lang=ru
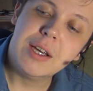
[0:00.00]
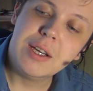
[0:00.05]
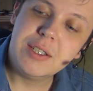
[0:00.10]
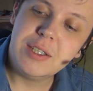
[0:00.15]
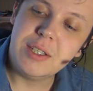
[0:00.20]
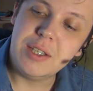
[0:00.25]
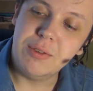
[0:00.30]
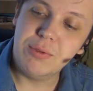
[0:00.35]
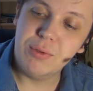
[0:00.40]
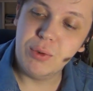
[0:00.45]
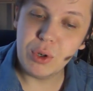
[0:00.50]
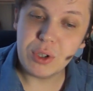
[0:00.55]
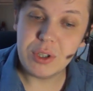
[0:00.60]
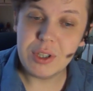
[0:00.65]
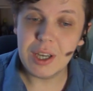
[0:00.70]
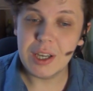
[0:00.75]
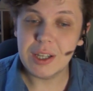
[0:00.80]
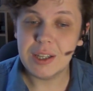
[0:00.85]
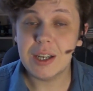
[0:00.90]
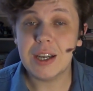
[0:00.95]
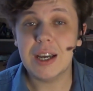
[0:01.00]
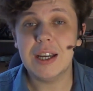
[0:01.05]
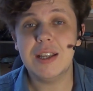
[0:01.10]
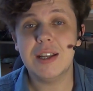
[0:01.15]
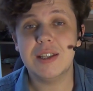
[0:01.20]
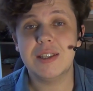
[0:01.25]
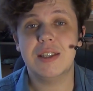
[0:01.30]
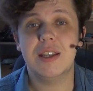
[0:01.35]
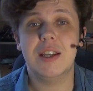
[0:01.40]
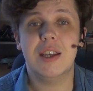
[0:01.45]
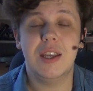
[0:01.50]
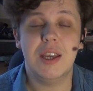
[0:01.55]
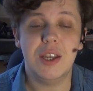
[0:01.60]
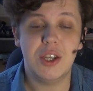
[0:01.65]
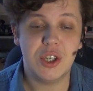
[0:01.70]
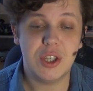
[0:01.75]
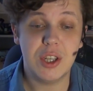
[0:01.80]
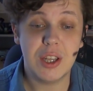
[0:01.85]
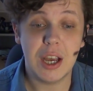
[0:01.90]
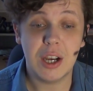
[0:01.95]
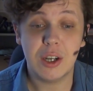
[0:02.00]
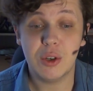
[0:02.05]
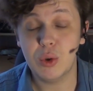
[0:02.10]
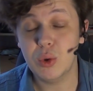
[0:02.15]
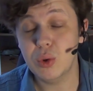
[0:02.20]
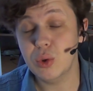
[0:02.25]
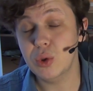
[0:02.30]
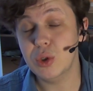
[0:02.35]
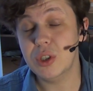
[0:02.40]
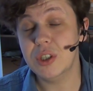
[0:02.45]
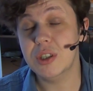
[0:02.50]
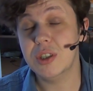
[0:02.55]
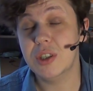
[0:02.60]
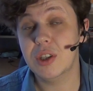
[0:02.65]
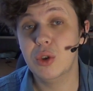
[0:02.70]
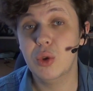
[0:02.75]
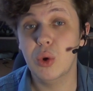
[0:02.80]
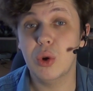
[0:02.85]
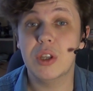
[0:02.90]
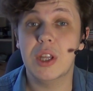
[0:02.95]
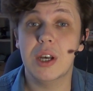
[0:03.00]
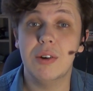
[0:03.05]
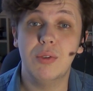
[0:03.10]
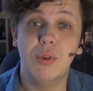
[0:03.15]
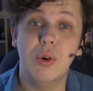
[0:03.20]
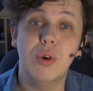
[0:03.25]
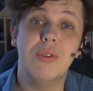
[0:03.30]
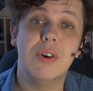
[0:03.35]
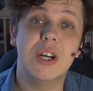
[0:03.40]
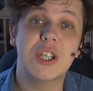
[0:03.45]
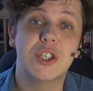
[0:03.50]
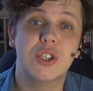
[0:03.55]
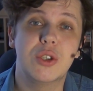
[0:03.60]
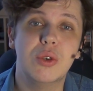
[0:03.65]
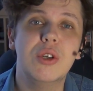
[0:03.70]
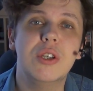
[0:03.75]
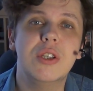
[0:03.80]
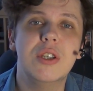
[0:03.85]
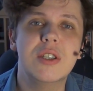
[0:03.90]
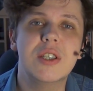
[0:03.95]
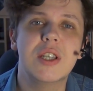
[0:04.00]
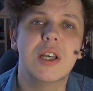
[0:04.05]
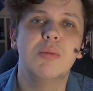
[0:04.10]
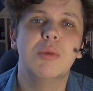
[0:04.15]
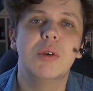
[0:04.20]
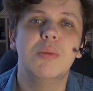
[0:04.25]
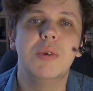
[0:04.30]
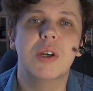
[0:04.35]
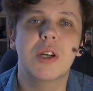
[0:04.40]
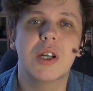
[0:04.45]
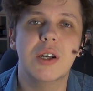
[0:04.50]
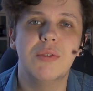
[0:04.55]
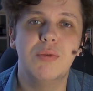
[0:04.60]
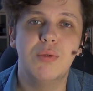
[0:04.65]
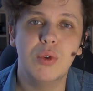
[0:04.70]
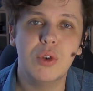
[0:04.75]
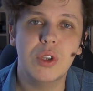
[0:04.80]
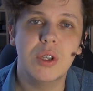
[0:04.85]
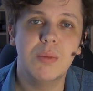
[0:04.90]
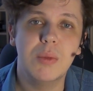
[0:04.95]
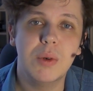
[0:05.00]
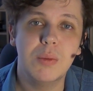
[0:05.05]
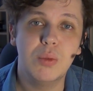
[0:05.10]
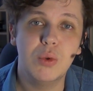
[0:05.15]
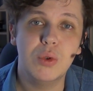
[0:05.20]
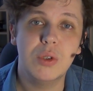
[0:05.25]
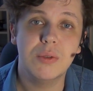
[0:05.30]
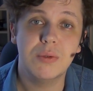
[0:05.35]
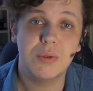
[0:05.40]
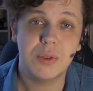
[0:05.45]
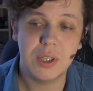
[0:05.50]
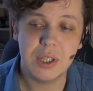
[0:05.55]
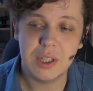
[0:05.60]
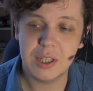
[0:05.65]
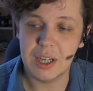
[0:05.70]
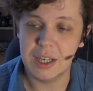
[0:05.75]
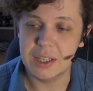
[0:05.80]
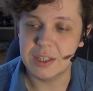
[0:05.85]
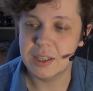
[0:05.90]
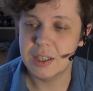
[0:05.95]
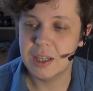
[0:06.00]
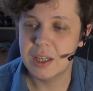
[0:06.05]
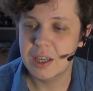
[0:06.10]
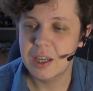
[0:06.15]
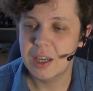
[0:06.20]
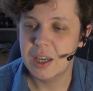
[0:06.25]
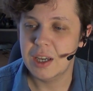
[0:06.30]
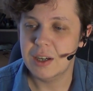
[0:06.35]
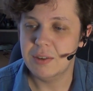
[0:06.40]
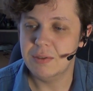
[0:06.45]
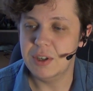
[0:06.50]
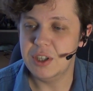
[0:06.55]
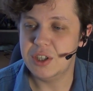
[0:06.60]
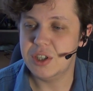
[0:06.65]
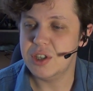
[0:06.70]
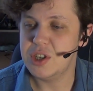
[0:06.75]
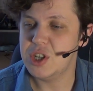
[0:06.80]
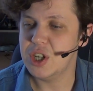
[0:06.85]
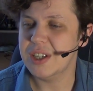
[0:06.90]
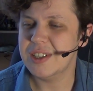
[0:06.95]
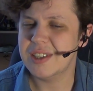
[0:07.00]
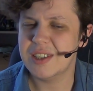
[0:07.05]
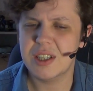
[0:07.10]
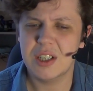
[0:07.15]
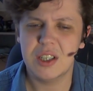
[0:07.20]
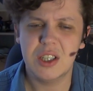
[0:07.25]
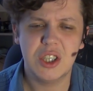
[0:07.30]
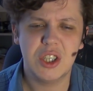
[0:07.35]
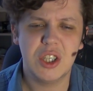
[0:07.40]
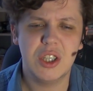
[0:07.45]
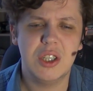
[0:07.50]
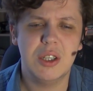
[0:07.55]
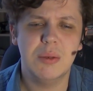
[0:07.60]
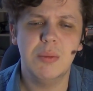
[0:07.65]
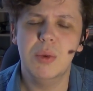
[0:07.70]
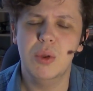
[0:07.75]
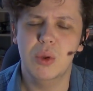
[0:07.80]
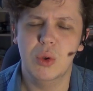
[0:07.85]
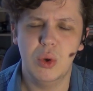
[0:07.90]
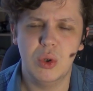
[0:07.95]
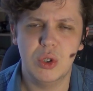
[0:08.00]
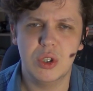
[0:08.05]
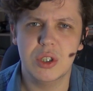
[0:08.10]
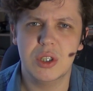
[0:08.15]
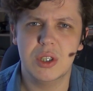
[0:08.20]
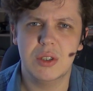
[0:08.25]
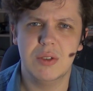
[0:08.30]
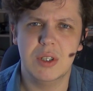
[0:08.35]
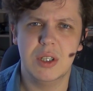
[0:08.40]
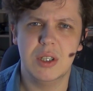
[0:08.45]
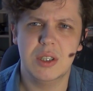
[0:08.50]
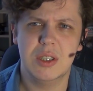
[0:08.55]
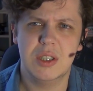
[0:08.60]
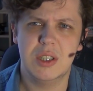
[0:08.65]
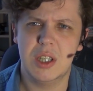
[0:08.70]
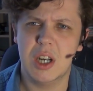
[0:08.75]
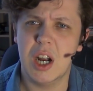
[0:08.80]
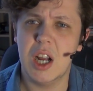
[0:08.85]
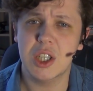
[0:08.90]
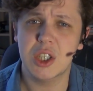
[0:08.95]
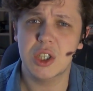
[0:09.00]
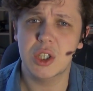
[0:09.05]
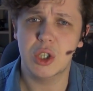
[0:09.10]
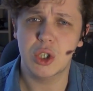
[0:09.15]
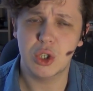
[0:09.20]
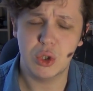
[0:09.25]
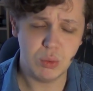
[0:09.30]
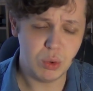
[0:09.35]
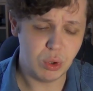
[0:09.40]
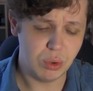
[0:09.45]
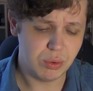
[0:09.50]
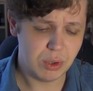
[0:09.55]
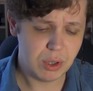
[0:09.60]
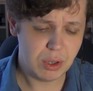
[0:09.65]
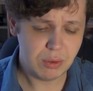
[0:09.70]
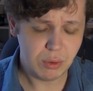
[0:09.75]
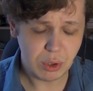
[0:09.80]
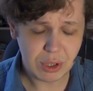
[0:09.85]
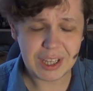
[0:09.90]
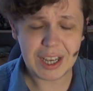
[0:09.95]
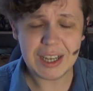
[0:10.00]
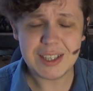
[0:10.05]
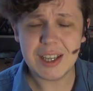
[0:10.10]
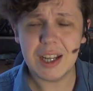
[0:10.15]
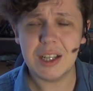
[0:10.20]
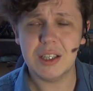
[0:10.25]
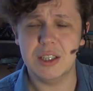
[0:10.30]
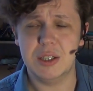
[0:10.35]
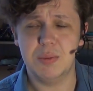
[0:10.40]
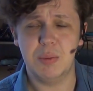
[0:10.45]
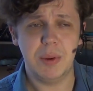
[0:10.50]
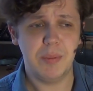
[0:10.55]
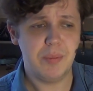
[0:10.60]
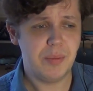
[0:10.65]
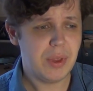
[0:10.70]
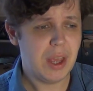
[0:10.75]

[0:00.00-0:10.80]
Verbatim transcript: Сегодня, наконец-то, речь доходит до того, во что эти самые микрофоны мы будем втыкать. Вы сейчас слышите множество страшных шумов. Вот казалось бы,